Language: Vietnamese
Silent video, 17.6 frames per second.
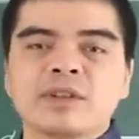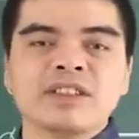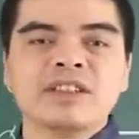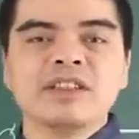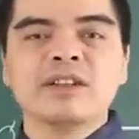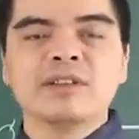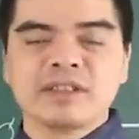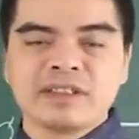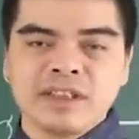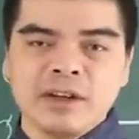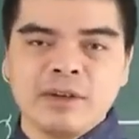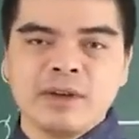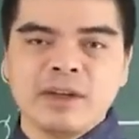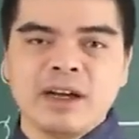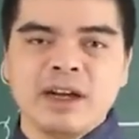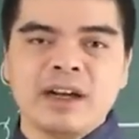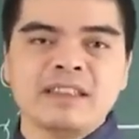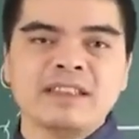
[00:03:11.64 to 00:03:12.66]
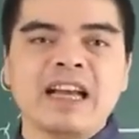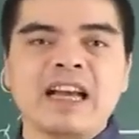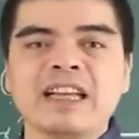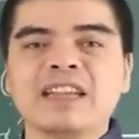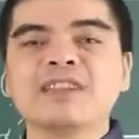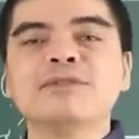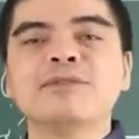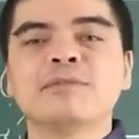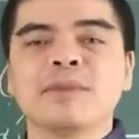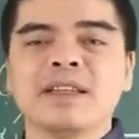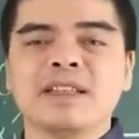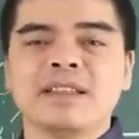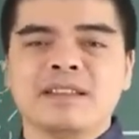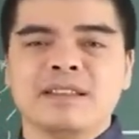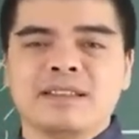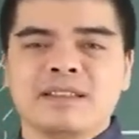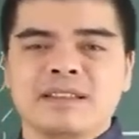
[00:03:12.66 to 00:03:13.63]
của những người tuổi dậu ấy ở nhà ăn cơm một
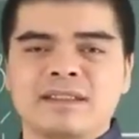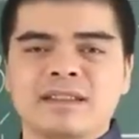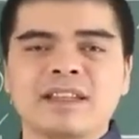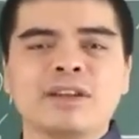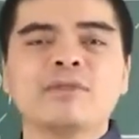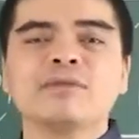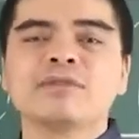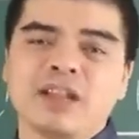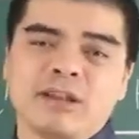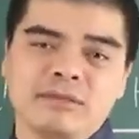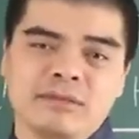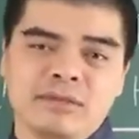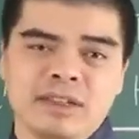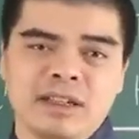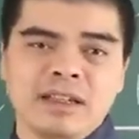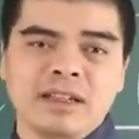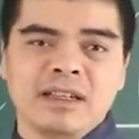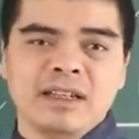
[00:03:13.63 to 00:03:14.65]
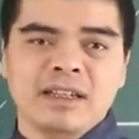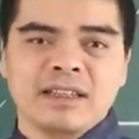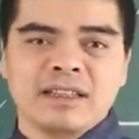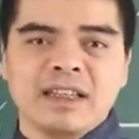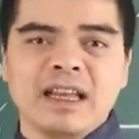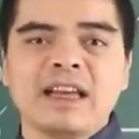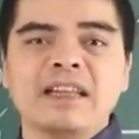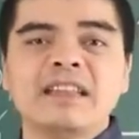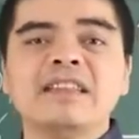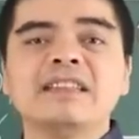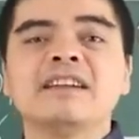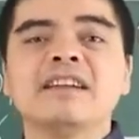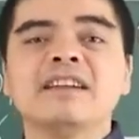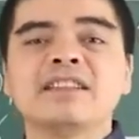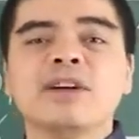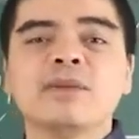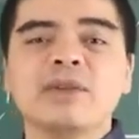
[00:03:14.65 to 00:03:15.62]
mình thì không xong đấy thà đi
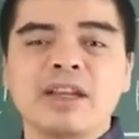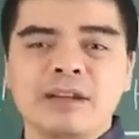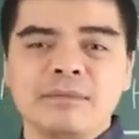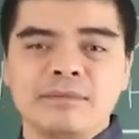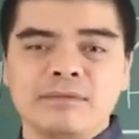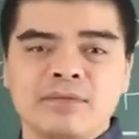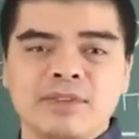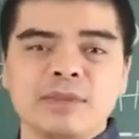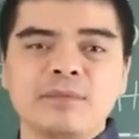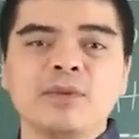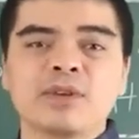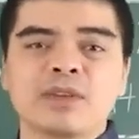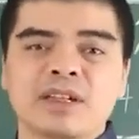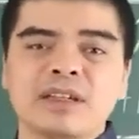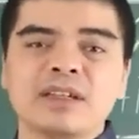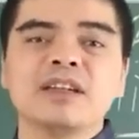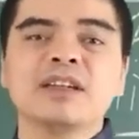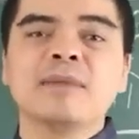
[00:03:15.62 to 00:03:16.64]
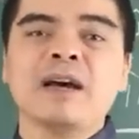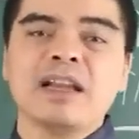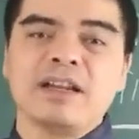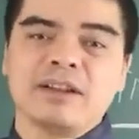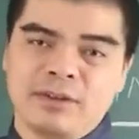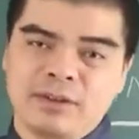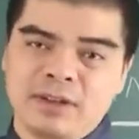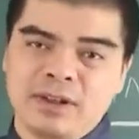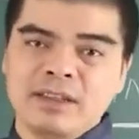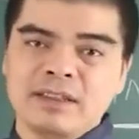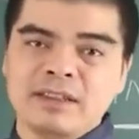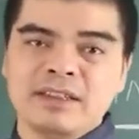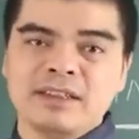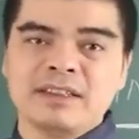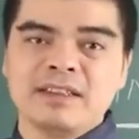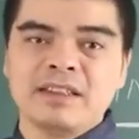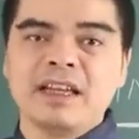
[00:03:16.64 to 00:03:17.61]
chơi thâu đêm với một cái người bạn nào đó
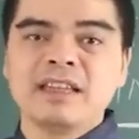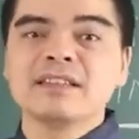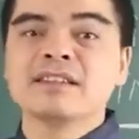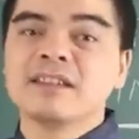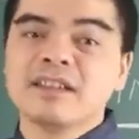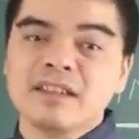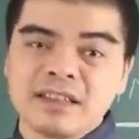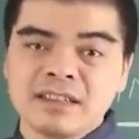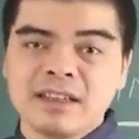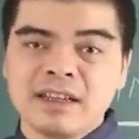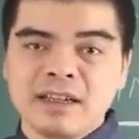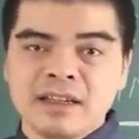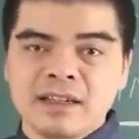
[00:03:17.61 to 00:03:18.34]
thì sẽ sướng hơn